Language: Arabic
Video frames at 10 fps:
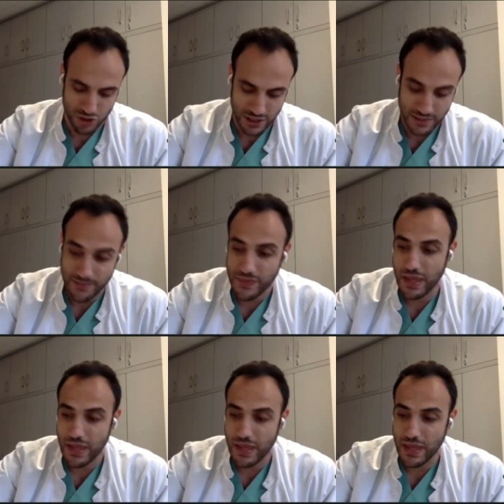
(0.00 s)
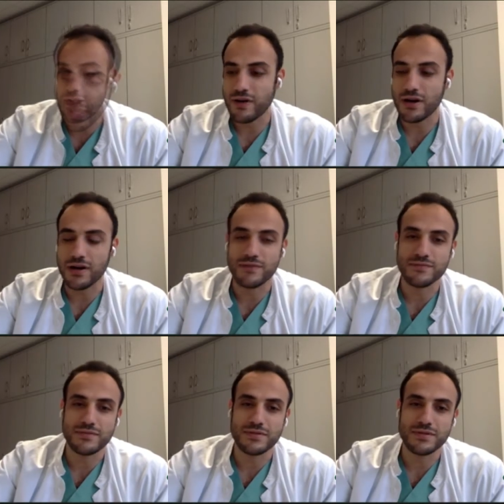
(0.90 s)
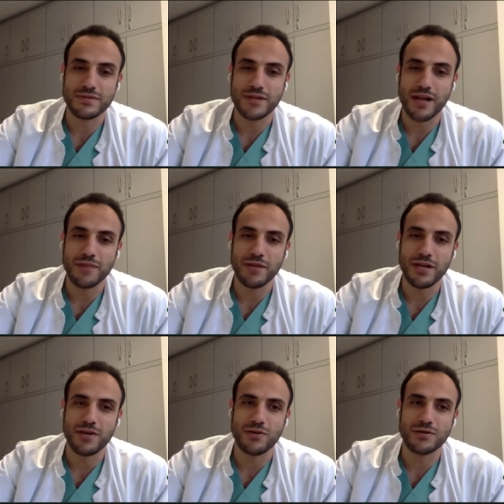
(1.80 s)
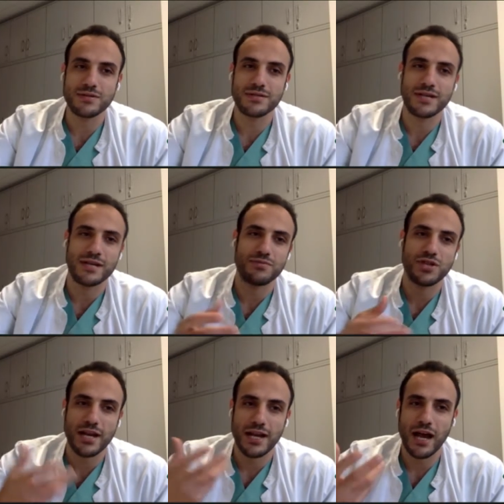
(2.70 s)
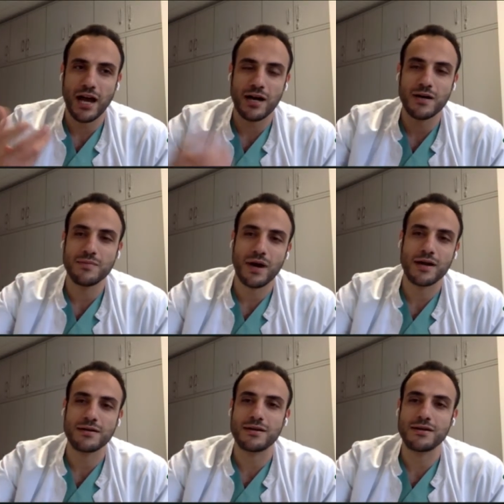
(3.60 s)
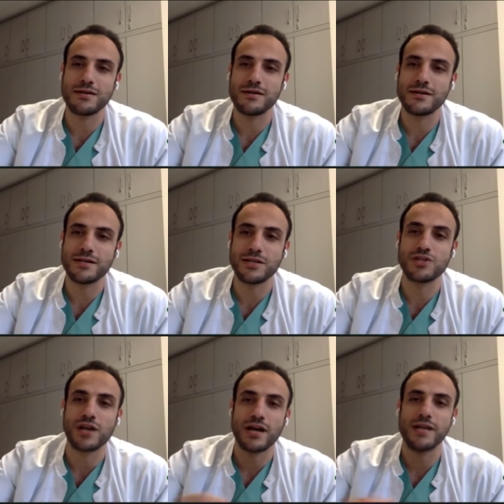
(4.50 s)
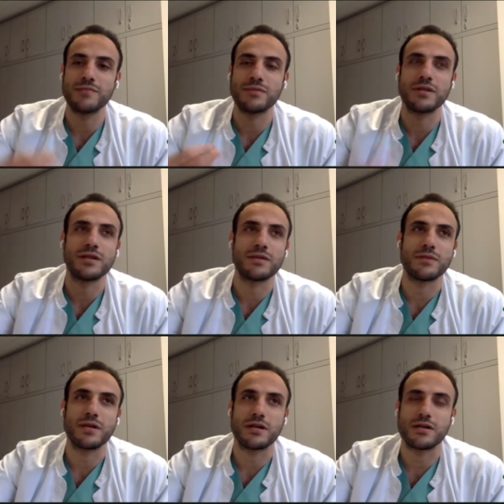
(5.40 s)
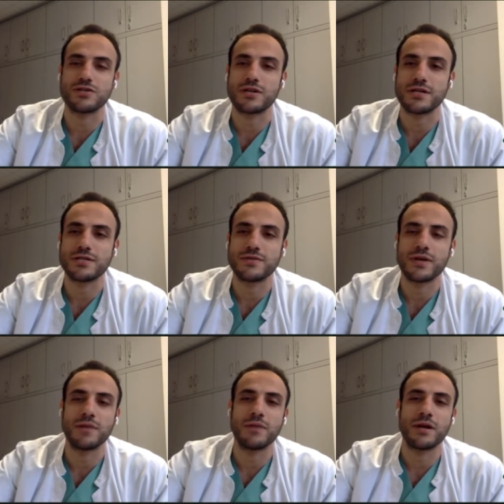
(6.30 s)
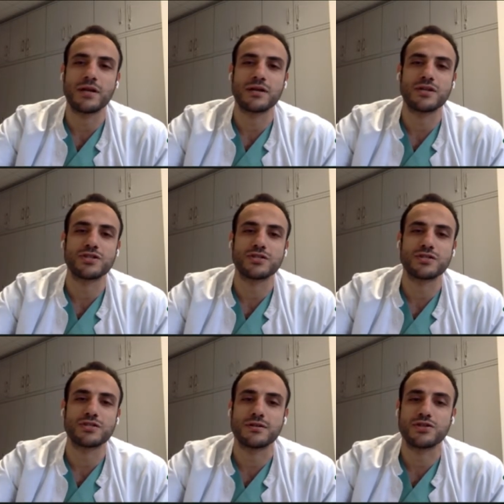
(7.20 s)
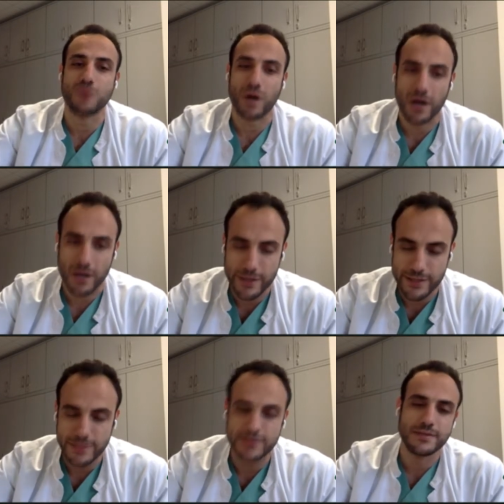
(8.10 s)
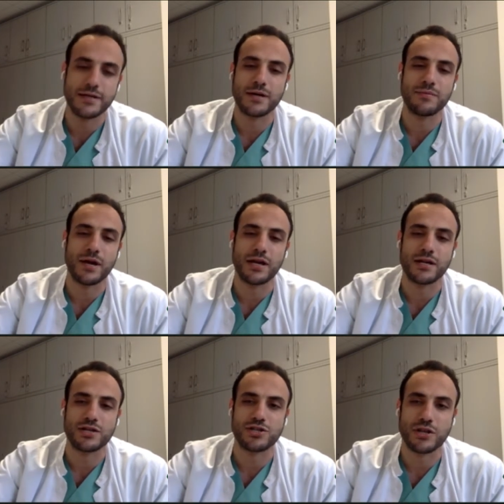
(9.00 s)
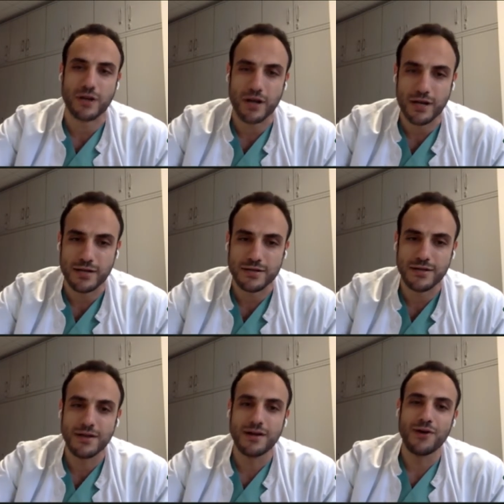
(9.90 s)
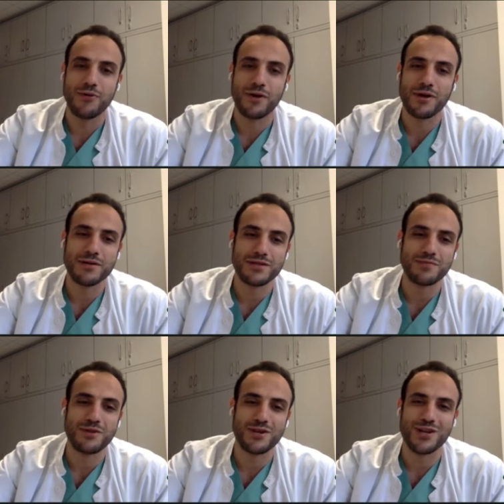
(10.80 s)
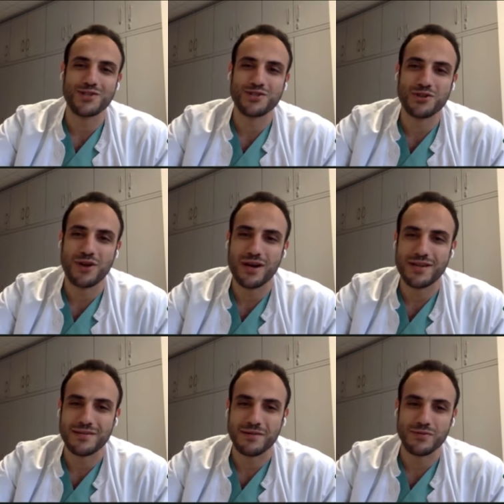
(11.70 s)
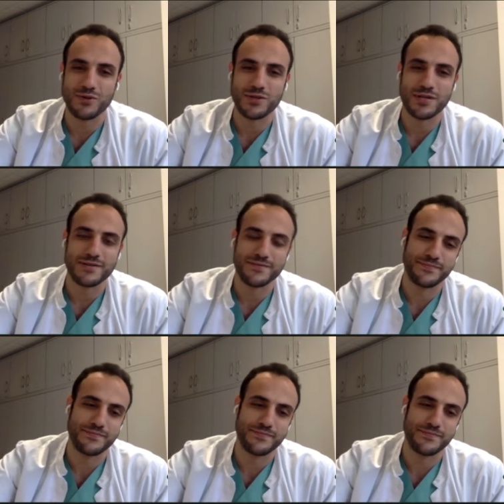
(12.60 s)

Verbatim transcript: او شيء فنحن بنحكي هون يعني بشكل عام عن اتجاهين من العلاجات هو يا اما علاج شعاعي يا اما علاج جراحي وانا اختص بالعلاج الجراحي تبع البروستات